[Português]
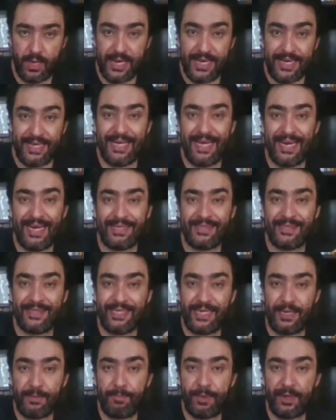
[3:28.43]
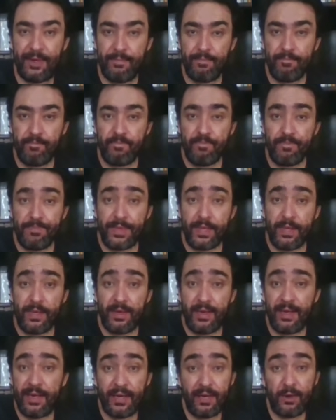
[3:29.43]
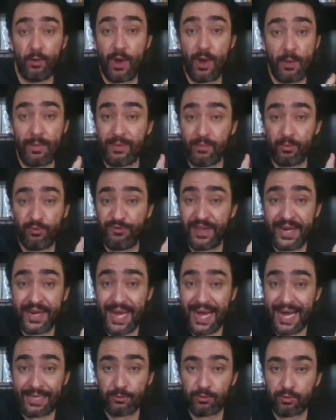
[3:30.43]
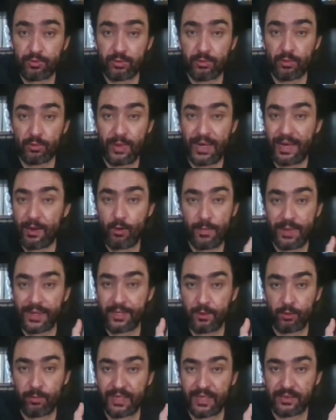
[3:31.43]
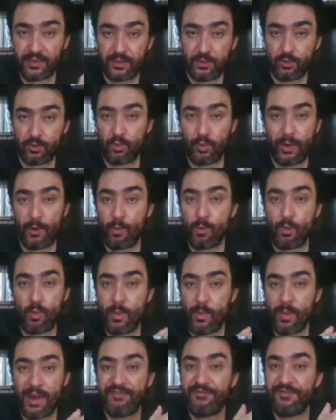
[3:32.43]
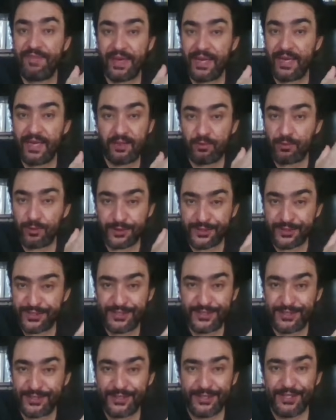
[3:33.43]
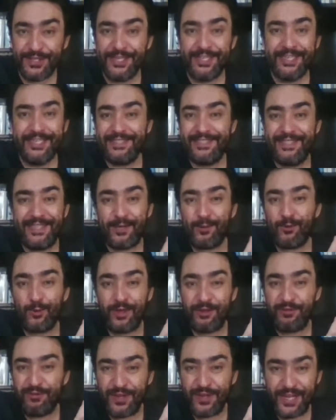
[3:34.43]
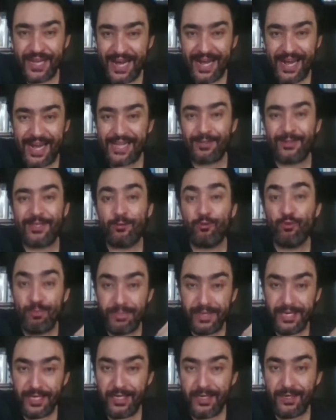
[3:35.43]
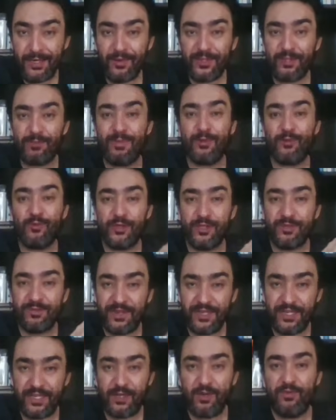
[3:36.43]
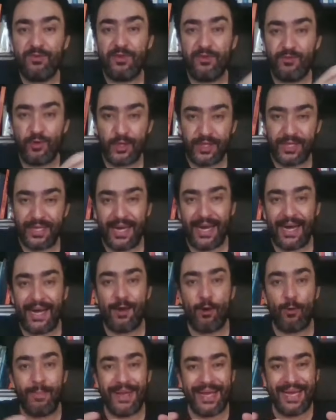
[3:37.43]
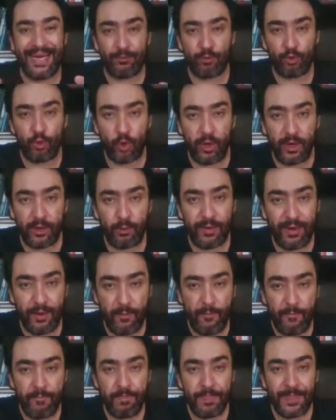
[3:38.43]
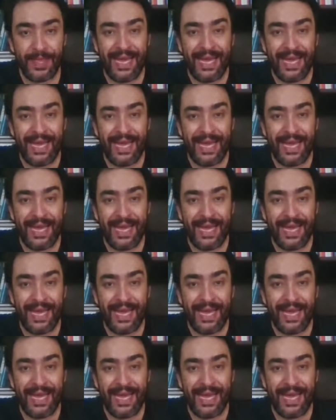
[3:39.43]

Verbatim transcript: E ela é sempre. É, não é um feriado, não é como aqui no Brasil, não é um evento assim, certo? Que é feriado, que é domingo, as pessoas vão, vão votar, é obrigatório, não.